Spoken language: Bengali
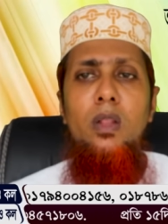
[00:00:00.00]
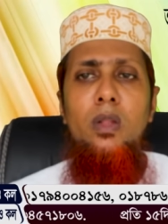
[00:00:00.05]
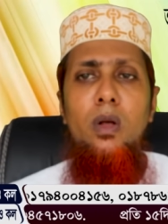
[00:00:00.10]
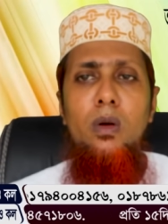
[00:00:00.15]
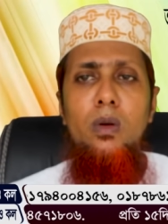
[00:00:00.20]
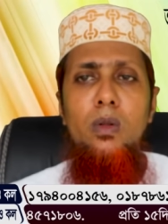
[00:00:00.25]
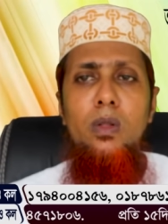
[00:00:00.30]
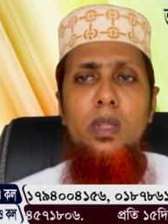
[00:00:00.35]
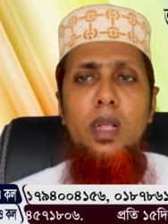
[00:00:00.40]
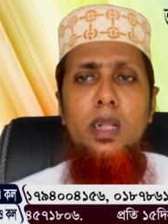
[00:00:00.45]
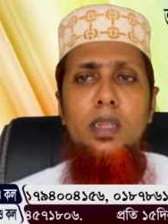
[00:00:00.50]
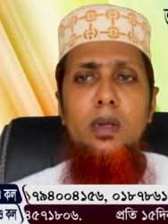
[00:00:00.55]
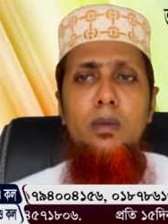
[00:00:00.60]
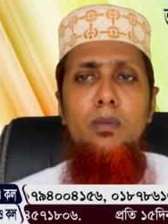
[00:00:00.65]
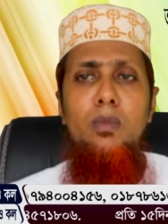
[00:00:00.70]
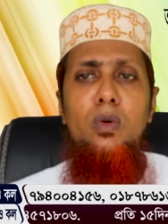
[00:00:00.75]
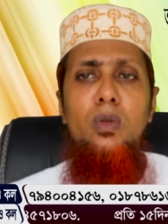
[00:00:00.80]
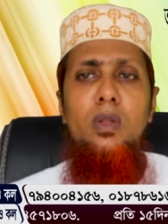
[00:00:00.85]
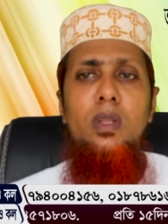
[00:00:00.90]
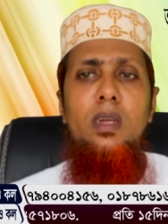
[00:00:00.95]
তখন তাদের
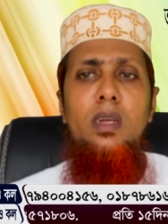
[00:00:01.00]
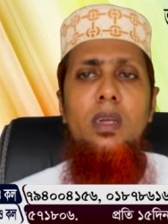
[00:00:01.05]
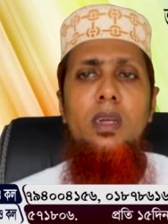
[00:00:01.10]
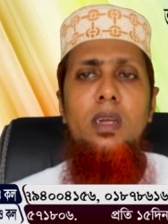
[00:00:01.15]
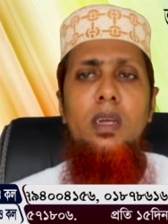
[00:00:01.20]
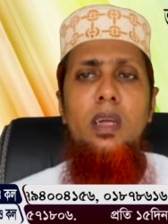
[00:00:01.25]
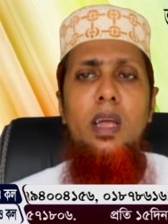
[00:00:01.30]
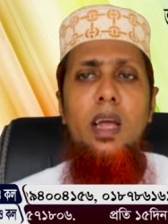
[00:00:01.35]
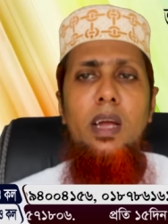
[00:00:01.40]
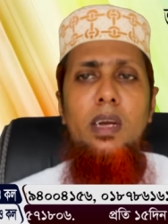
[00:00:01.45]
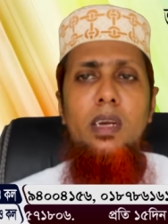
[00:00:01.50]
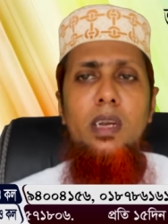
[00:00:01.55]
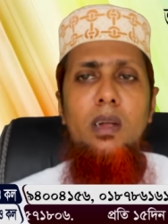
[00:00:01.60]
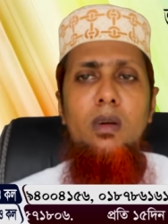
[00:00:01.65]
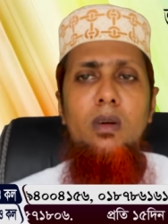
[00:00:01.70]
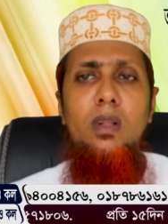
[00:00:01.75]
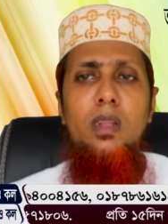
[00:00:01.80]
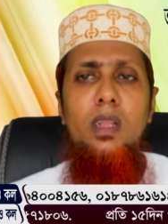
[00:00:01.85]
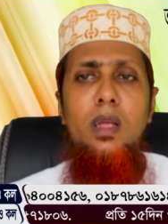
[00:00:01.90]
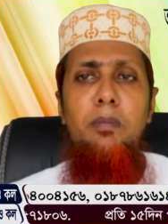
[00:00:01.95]
মুখ থেকে একটা
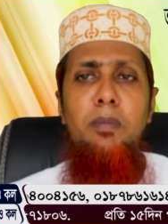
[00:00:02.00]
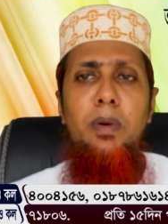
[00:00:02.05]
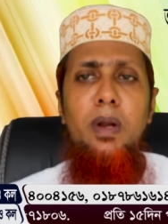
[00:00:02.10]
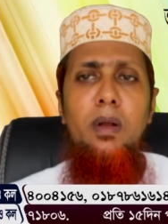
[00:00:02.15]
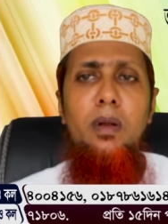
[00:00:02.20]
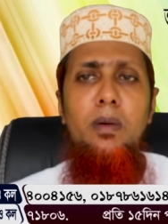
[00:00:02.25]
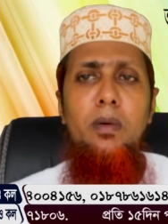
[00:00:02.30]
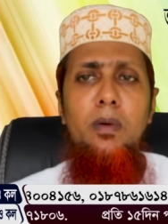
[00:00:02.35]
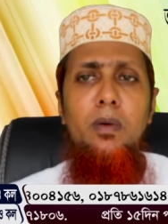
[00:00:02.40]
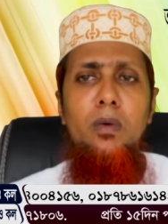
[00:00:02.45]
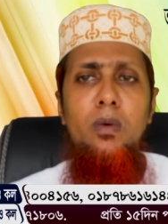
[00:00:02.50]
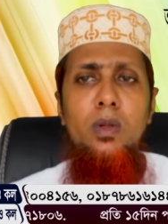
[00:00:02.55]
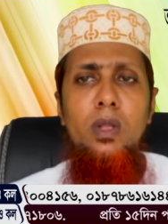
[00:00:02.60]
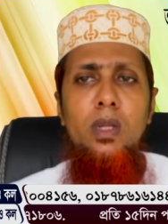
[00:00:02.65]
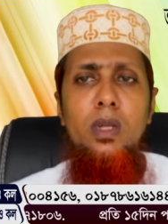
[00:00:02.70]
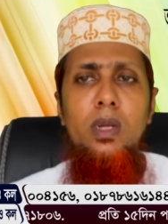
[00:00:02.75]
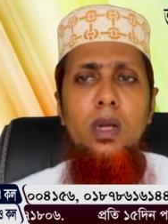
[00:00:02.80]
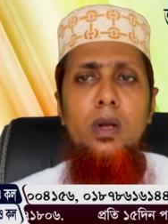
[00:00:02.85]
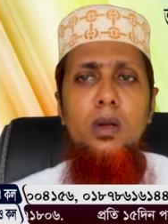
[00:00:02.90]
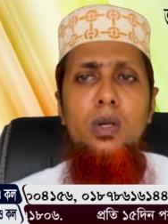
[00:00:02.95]
কথা প্রায়
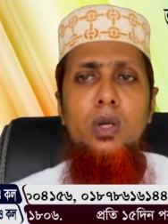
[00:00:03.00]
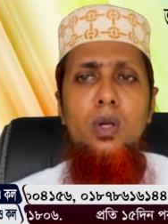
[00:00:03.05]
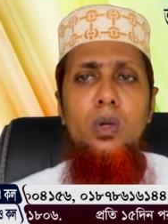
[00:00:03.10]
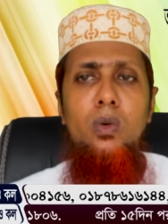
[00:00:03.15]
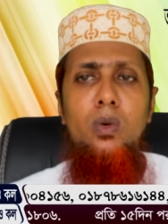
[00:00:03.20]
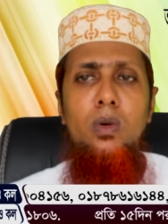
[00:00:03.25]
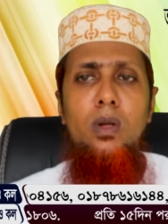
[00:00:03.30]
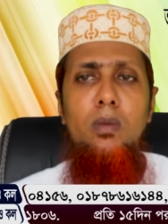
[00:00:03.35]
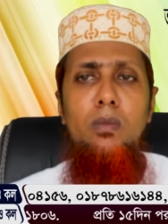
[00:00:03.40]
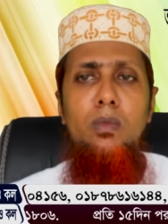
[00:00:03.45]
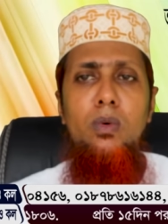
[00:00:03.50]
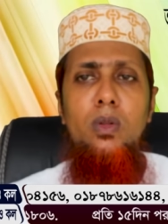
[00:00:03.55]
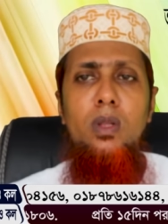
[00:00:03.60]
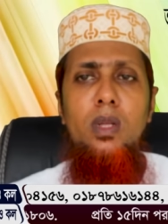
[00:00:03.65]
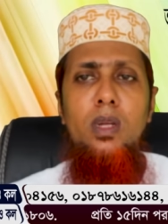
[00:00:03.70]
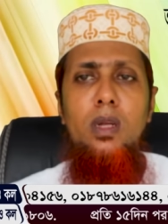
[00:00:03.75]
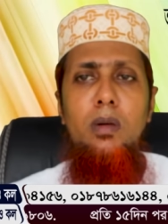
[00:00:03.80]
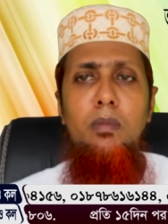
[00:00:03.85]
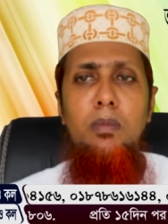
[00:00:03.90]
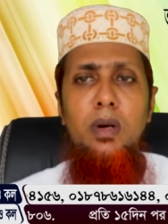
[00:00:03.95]
অধিকাংশ রোগীর মুখ
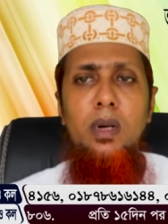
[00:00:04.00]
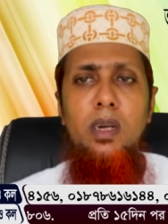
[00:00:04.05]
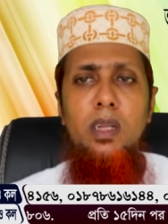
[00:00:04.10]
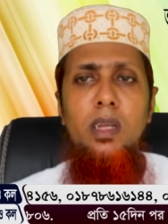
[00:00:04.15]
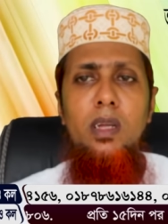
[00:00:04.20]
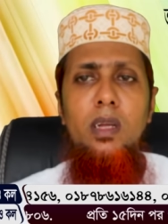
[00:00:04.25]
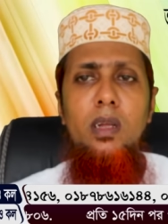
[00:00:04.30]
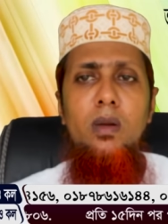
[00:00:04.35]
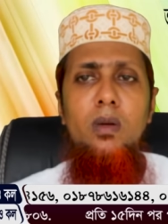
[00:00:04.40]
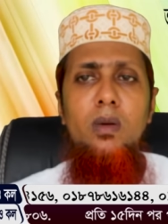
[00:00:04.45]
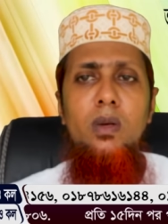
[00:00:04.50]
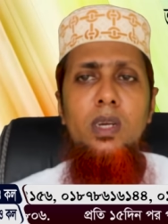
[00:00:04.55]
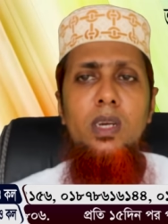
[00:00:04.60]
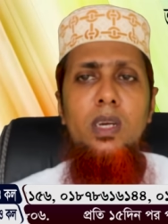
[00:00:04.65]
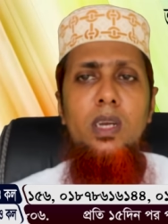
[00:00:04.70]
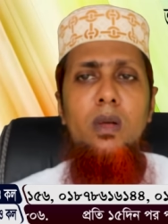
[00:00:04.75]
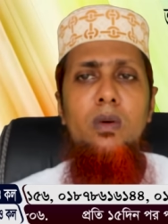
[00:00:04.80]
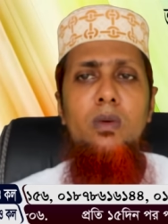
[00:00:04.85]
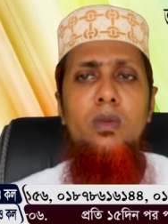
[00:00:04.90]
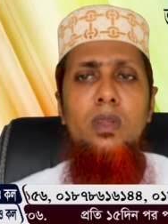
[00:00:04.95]
থেকে বেরিয়ে এলো
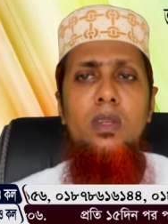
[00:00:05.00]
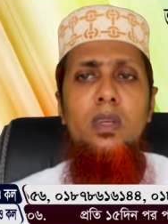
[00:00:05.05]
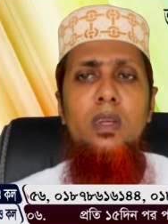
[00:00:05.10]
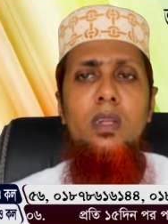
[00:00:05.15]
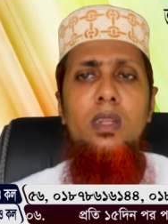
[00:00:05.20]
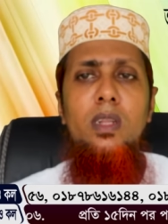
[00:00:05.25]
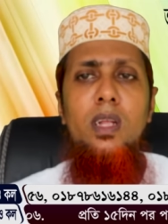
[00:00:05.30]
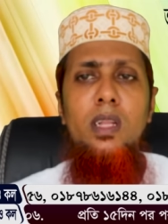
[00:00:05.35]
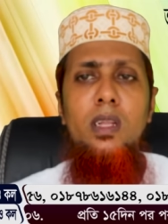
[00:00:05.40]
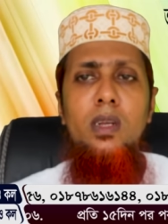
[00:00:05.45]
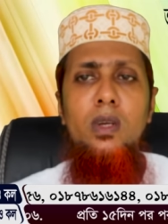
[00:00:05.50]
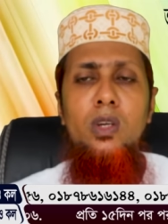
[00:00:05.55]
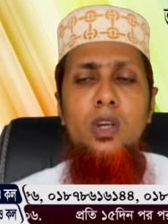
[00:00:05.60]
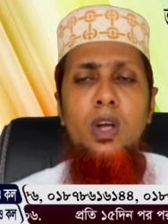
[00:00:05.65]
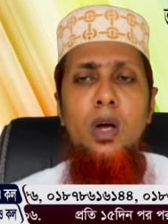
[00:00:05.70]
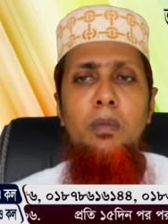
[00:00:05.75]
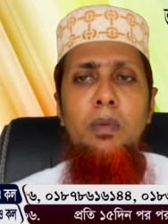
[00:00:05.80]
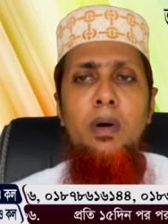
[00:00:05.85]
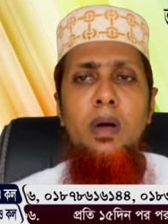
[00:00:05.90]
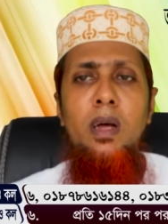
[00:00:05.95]
সেটা হচ্ছে তাদের
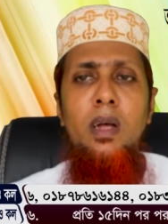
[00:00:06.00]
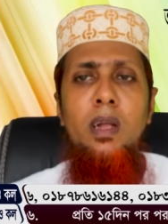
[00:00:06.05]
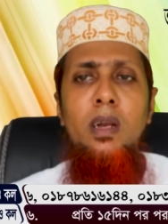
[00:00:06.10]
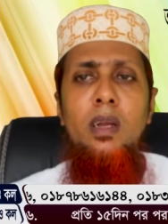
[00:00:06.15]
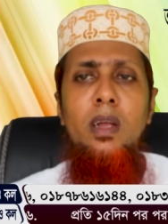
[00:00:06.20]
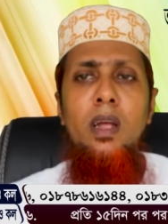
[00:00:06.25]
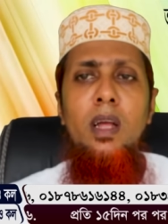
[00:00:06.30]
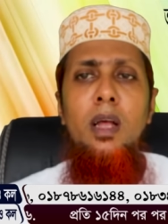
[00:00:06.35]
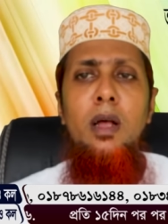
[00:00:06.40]
সবার